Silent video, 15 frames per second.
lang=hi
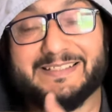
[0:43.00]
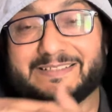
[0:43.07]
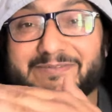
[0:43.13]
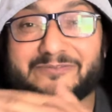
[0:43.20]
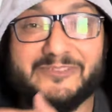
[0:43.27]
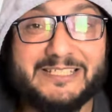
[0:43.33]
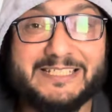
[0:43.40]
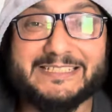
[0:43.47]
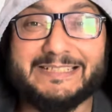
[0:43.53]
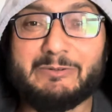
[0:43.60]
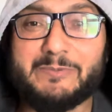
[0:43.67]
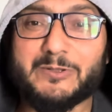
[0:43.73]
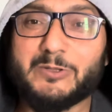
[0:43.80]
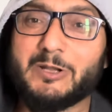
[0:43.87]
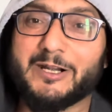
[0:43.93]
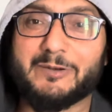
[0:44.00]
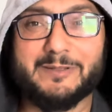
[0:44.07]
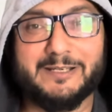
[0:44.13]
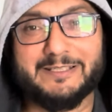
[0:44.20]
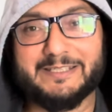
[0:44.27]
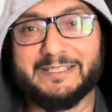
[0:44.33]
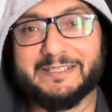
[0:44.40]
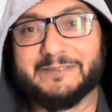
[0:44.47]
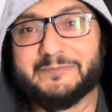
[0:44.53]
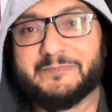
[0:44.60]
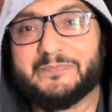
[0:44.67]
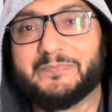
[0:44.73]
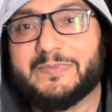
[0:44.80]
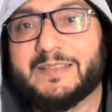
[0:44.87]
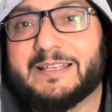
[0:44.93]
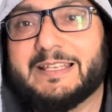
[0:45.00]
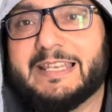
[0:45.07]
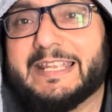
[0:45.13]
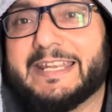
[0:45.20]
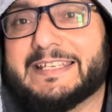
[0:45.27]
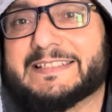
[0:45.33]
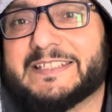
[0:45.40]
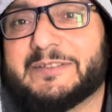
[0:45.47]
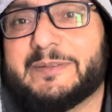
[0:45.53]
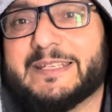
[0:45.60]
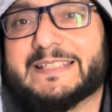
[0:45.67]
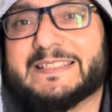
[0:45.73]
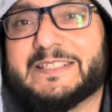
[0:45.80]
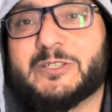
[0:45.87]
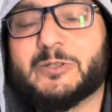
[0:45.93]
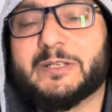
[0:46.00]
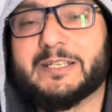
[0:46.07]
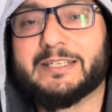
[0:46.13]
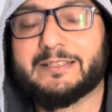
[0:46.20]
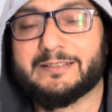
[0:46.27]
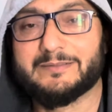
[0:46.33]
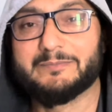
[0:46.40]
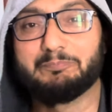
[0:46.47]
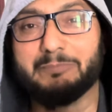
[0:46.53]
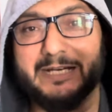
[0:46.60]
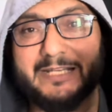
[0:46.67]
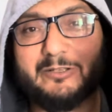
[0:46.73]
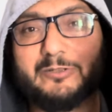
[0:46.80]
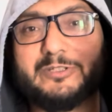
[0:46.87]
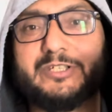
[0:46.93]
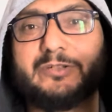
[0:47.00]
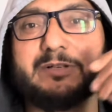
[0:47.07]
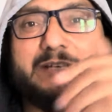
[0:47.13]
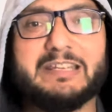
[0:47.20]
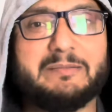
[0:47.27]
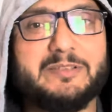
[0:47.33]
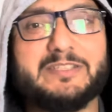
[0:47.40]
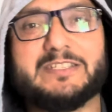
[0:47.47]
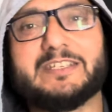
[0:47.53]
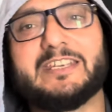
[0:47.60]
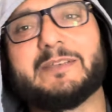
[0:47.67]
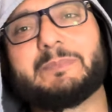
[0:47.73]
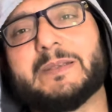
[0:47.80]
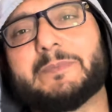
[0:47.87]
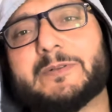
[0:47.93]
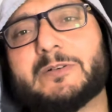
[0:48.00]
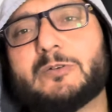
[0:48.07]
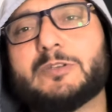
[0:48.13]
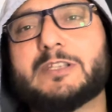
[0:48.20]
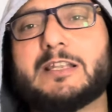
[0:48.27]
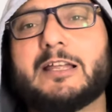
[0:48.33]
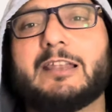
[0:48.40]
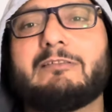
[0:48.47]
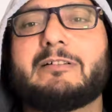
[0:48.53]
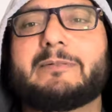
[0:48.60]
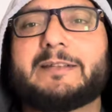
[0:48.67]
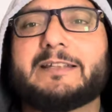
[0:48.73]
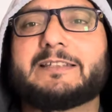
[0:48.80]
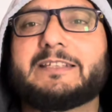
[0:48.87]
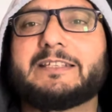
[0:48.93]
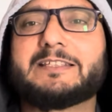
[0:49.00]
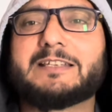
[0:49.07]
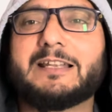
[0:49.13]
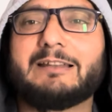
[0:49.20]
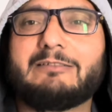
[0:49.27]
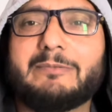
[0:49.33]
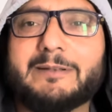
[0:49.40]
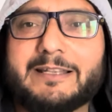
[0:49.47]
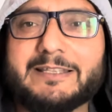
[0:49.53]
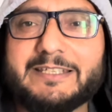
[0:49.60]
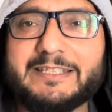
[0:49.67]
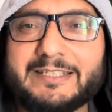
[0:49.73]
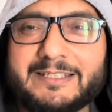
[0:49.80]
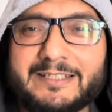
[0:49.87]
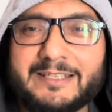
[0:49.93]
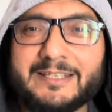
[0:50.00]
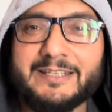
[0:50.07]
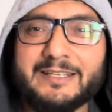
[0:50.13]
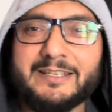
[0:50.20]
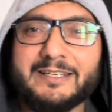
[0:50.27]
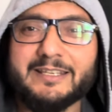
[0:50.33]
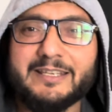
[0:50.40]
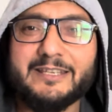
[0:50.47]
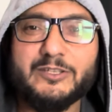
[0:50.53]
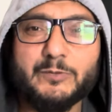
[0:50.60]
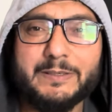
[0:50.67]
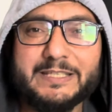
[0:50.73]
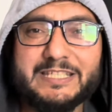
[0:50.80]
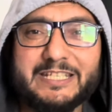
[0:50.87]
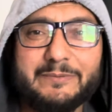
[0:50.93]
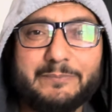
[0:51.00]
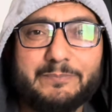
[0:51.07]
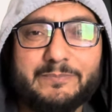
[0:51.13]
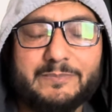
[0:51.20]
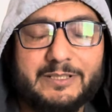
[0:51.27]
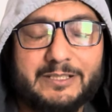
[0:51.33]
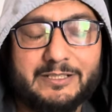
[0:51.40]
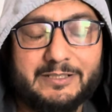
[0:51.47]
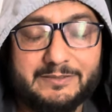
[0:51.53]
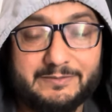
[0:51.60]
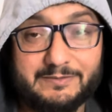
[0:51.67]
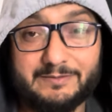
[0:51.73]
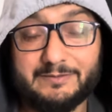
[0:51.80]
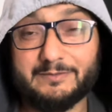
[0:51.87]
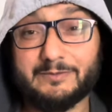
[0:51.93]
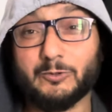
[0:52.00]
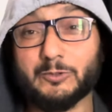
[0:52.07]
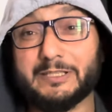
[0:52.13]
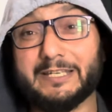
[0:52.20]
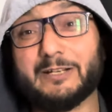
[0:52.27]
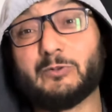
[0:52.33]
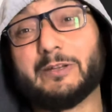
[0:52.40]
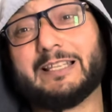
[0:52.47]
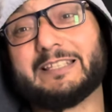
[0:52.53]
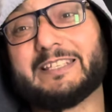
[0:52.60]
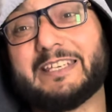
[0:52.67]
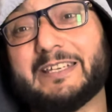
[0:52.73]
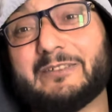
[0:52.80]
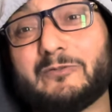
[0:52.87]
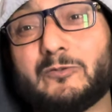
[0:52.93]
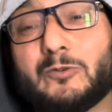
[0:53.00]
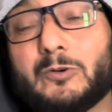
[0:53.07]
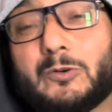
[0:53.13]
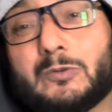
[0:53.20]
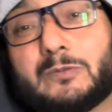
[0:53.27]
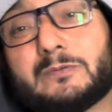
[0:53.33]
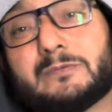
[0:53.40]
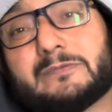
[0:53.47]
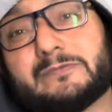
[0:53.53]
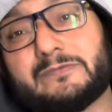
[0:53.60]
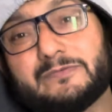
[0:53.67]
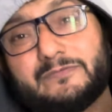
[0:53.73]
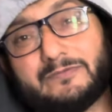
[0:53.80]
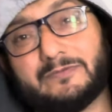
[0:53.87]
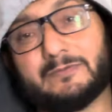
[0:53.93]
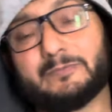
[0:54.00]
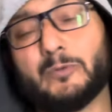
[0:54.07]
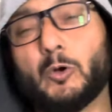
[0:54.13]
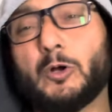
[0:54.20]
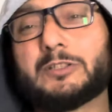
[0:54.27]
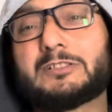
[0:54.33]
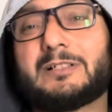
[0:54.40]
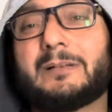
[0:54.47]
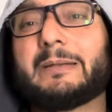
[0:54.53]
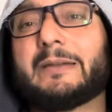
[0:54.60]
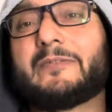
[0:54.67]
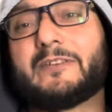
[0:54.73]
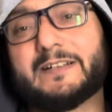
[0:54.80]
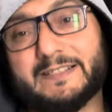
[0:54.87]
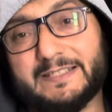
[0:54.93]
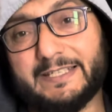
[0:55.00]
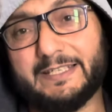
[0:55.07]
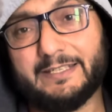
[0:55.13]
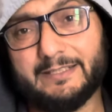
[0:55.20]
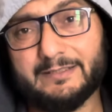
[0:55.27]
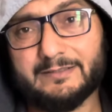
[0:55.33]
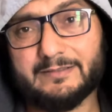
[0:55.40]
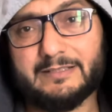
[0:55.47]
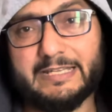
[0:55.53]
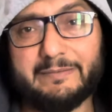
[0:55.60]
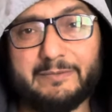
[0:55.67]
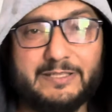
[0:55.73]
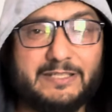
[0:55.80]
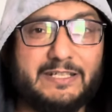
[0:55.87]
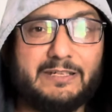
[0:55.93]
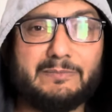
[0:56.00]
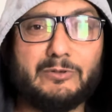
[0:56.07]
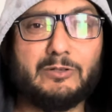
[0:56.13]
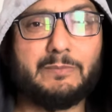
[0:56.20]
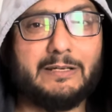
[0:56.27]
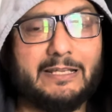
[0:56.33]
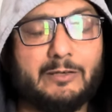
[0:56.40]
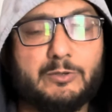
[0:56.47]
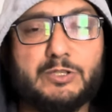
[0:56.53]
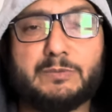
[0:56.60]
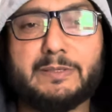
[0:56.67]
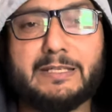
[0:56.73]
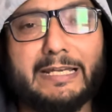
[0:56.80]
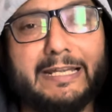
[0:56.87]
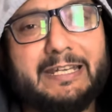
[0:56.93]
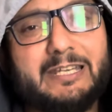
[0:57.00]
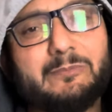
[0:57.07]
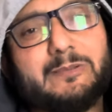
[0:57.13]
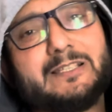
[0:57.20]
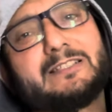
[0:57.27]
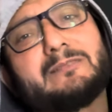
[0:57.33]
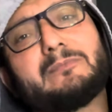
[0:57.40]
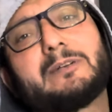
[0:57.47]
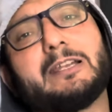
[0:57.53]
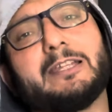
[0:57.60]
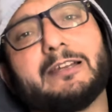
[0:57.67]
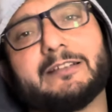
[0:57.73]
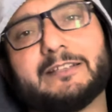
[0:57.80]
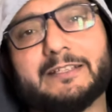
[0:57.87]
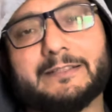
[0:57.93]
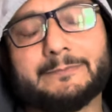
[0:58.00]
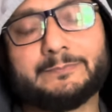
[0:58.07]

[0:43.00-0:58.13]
फिजिक्स का पेपर तो हार्ड बनाती है लेकिन सी e जो है बायोलॉजी और केमिस्ट्री के पेपर को इतना हलवा बनाती है इतना हलवा बनाती है कि जो बच्चे आ, होते हैं ट्वेल्थ के वो बहुत कम एफर्ट से ही केमिस्ट्री में और बायोलॉजी में 90 प्लस नंबर ले आते हैं